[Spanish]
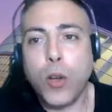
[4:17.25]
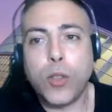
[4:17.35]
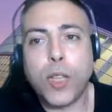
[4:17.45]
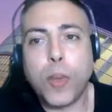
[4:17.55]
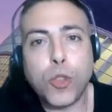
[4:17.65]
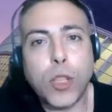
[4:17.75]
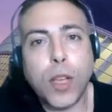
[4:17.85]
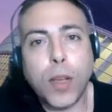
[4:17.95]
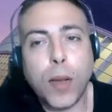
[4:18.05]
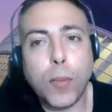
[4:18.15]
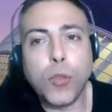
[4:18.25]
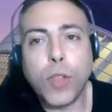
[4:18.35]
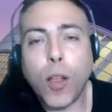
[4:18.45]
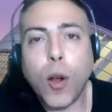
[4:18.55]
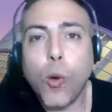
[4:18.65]
te has
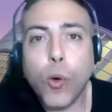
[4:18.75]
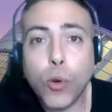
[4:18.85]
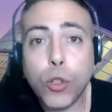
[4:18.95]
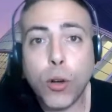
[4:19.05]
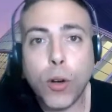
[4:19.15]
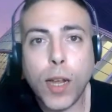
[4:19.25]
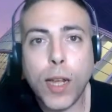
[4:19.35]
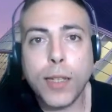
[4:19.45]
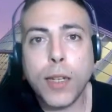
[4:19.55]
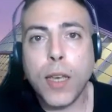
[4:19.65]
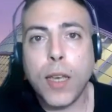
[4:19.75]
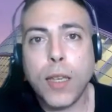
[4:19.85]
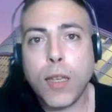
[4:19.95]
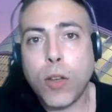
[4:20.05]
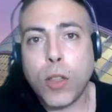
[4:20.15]
apuntado a algún curso online
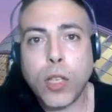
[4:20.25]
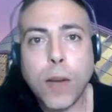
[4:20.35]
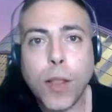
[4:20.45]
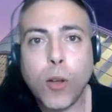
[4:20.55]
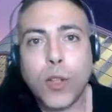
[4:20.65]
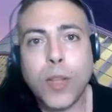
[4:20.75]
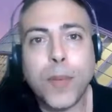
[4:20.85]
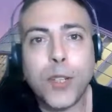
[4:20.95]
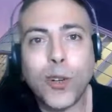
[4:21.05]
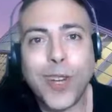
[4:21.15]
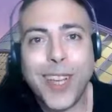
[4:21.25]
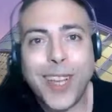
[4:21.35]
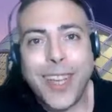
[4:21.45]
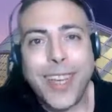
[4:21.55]
y cuando has hablado con esa persona